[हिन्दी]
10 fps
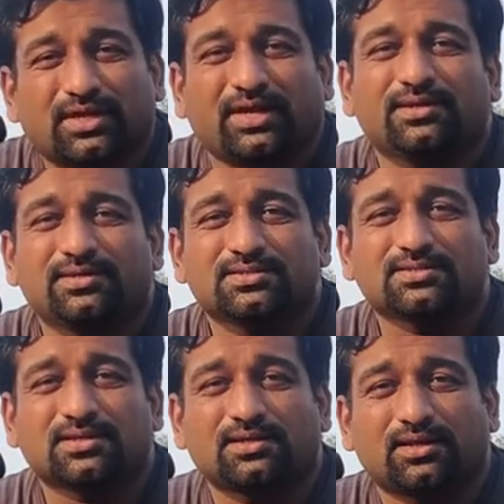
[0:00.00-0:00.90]

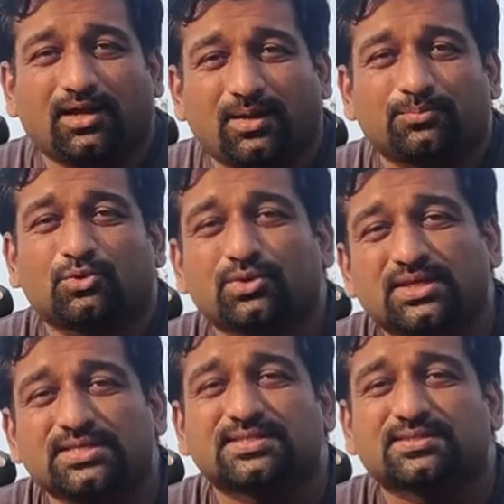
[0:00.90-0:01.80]
टायर्स आपको
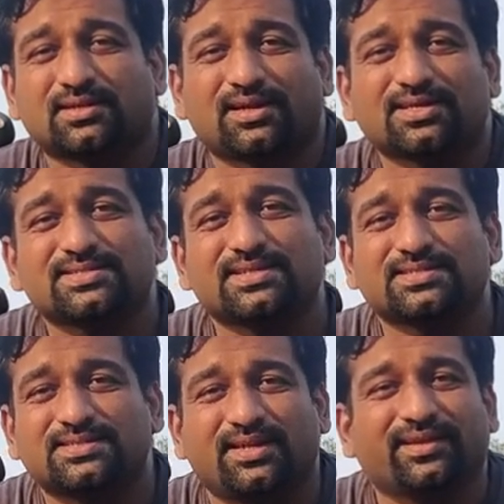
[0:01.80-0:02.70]
किस तरह से
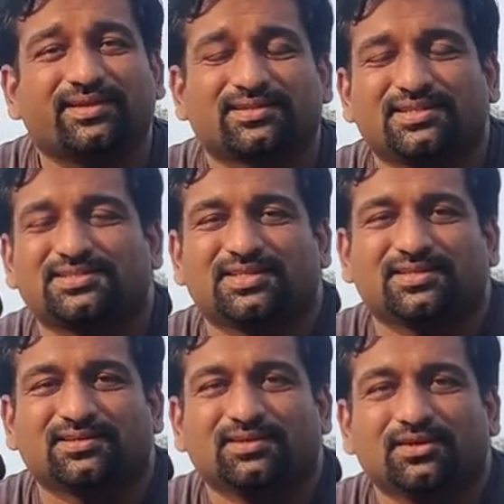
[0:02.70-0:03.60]
सिलेक्ट करने चाहिए